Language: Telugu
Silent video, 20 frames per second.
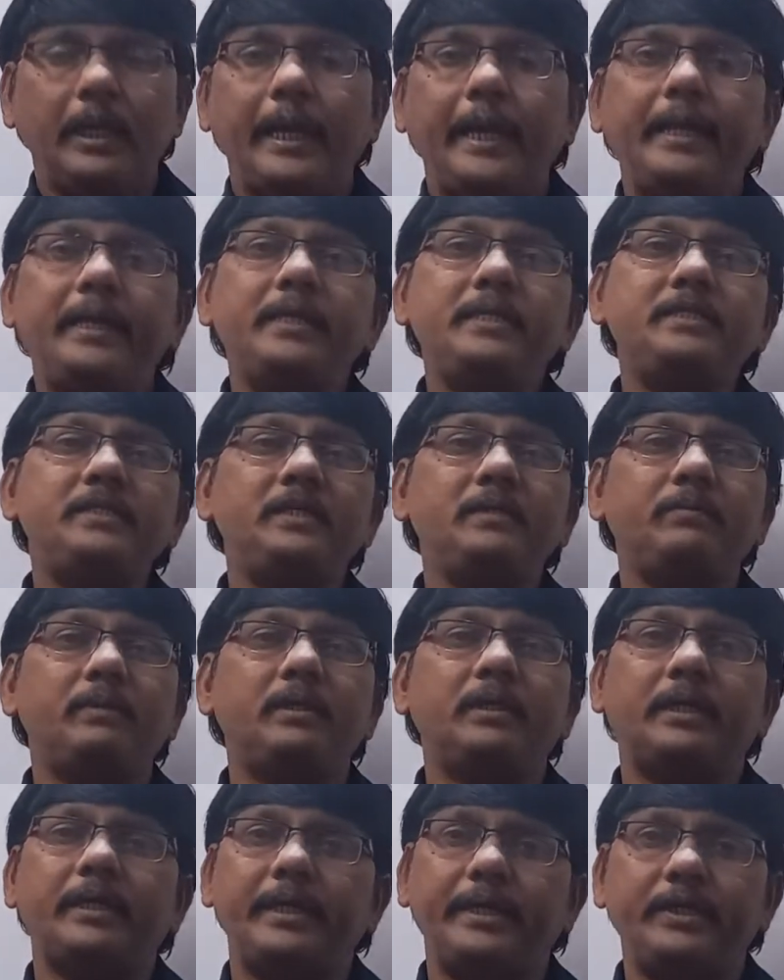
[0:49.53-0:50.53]
ఎనర్జీని
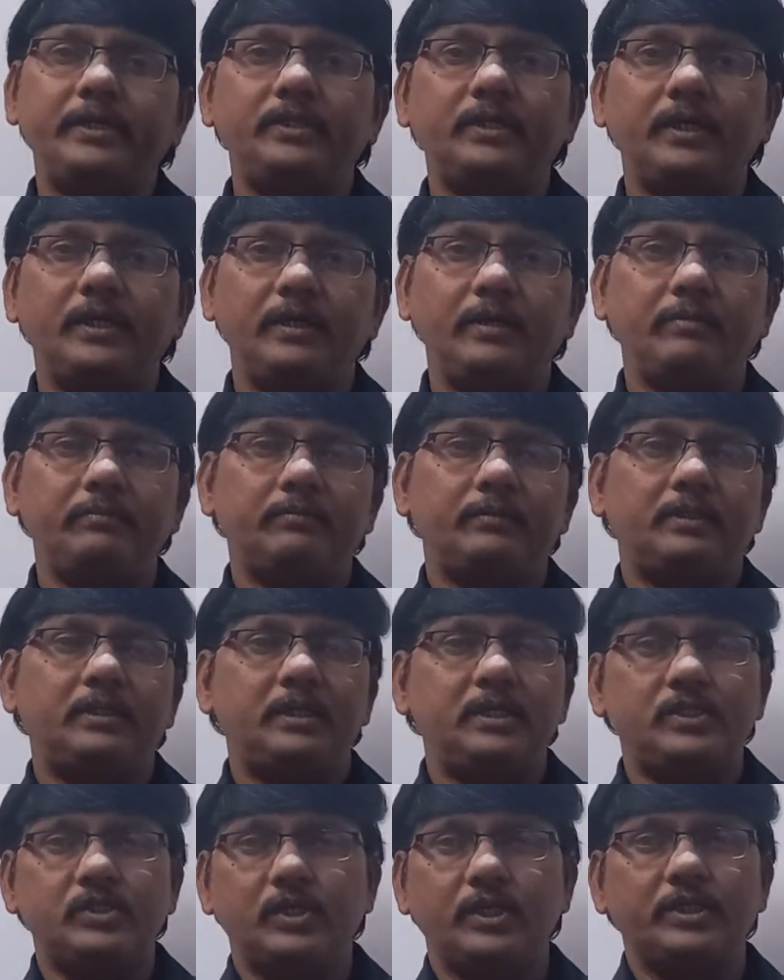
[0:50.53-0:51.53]
మనం క్రియేట్ చేయలేం
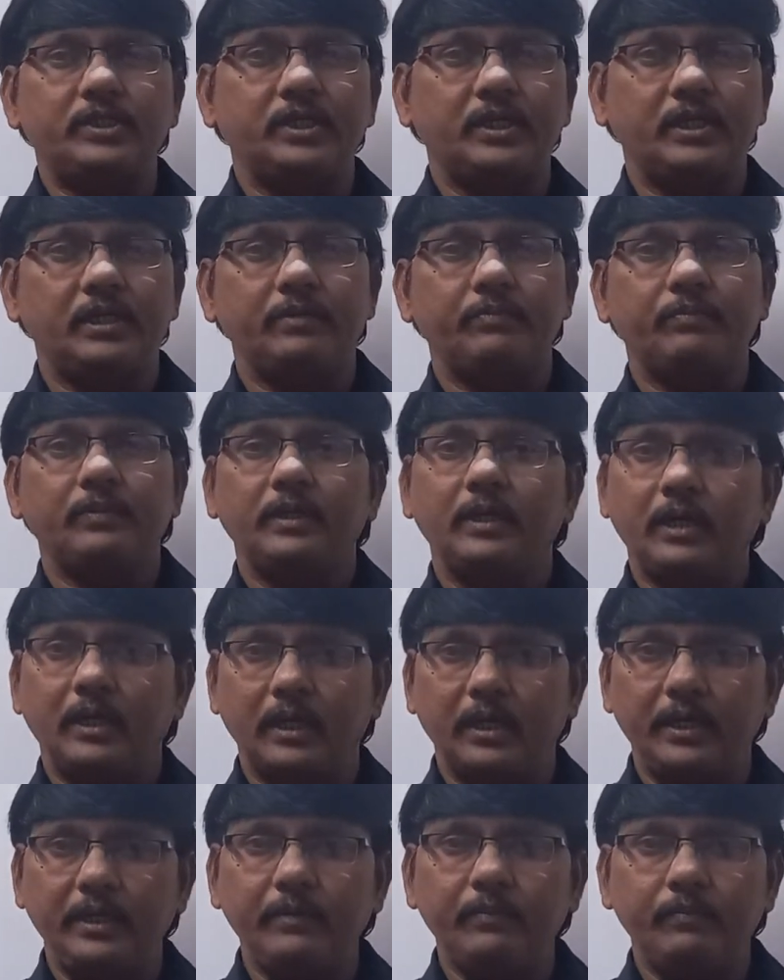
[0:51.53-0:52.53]
డిస్ట్రా చేయలేం
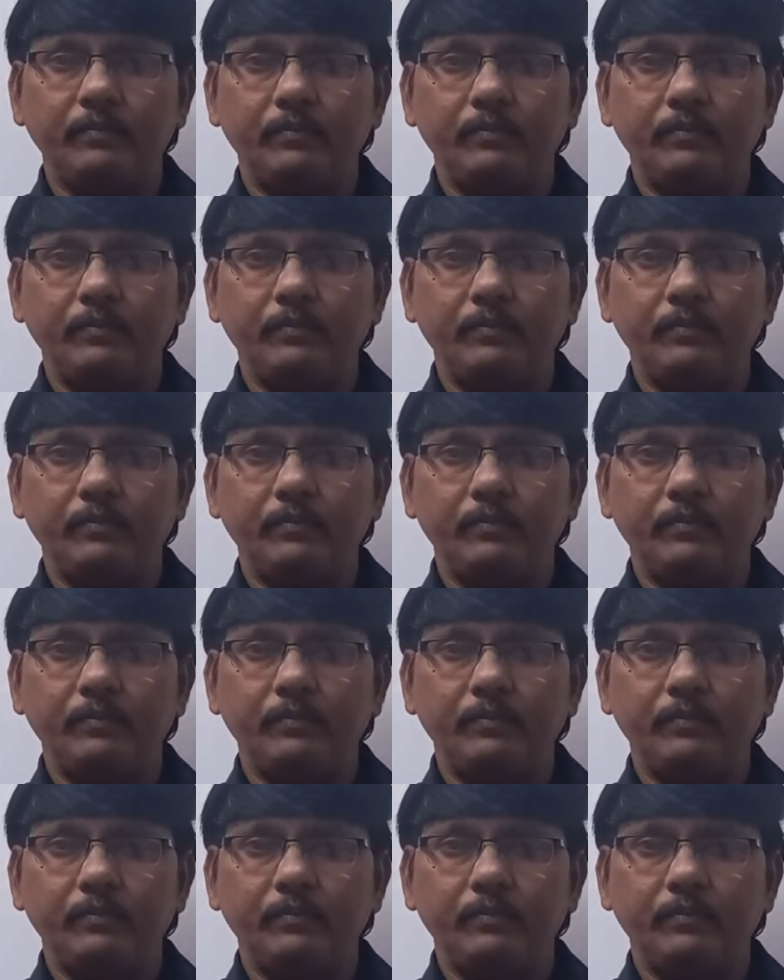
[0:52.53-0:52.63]
కానీ